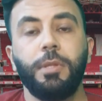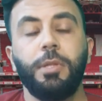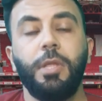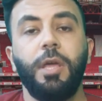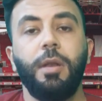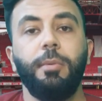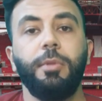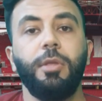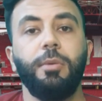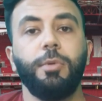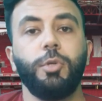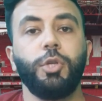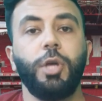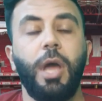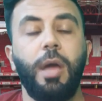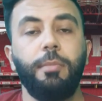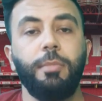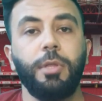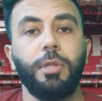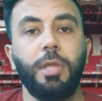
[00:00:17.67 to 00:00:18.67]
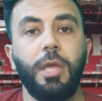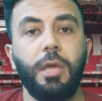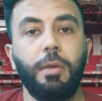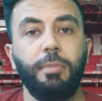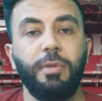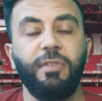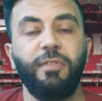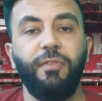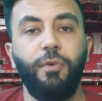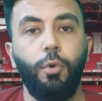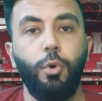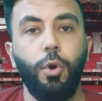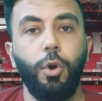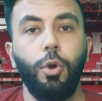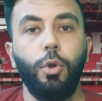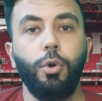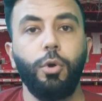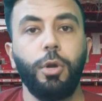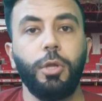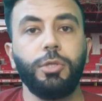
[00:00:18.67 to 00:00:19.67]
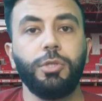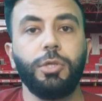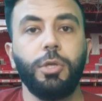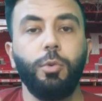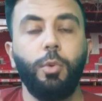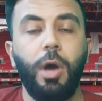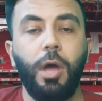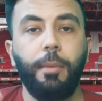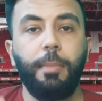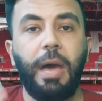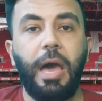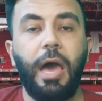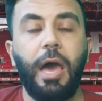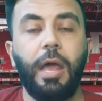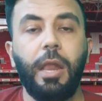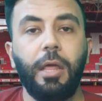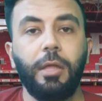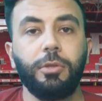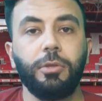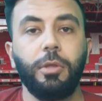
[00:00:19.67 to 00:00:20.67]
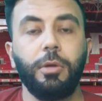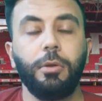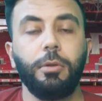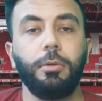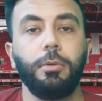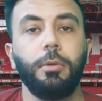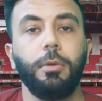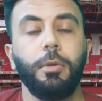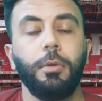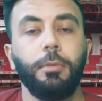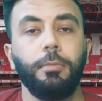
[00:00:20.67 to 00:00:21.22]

ديربي دمشق عم ينتهي بتفوق الأورنجي وأربع حالات طرد